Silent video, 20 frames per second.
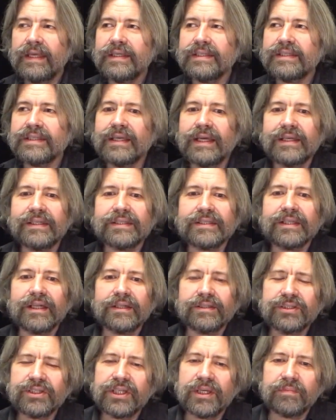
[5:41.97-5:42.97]
Секс
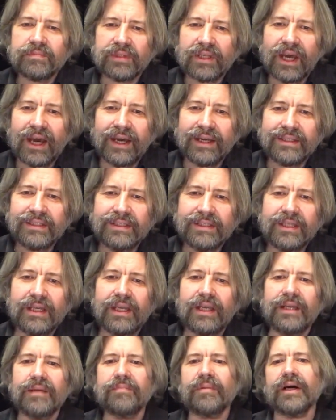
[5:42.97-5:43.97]
стал чем-то
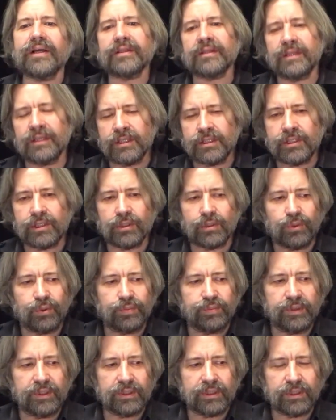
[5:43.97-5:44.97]
отдельным от нашей
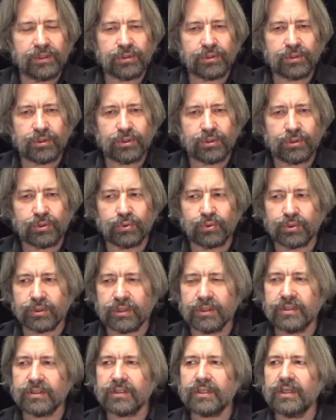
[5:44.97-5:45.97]
глубинной
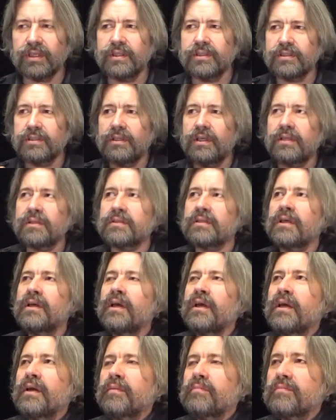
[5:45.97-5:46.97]
сущности. И здесь
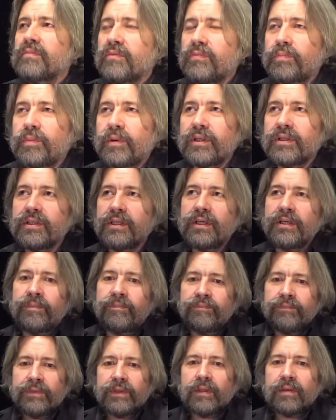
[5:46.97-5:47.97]
мы вполне,
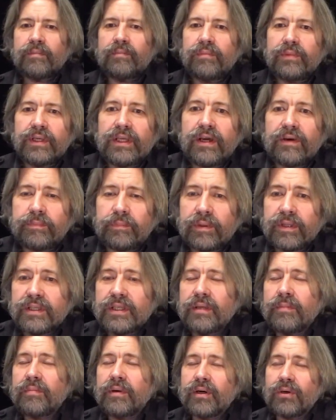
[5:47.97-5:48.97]
я
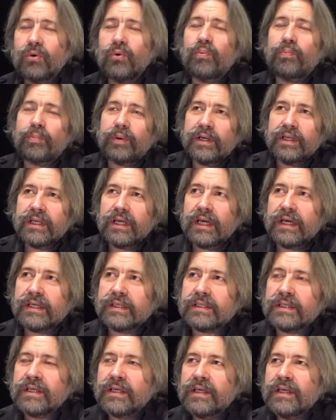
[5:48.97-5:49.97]
вполне могу
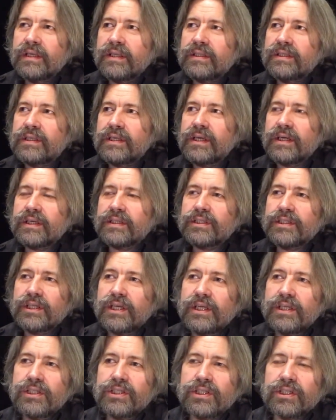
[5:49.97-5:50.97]
понять тех
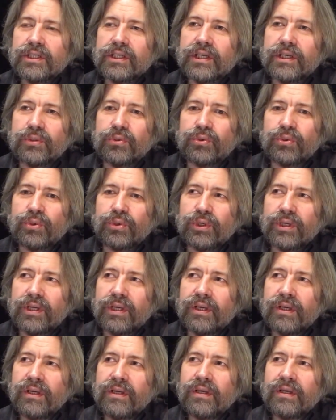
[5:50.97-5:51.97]
женщин,
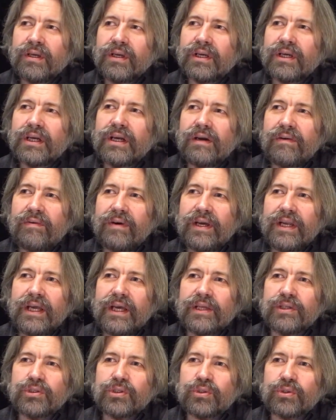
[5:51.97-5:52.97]
которые
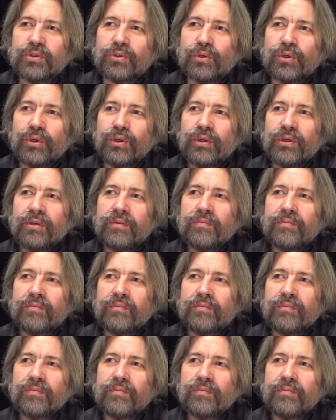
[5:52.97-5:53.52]
говорят, что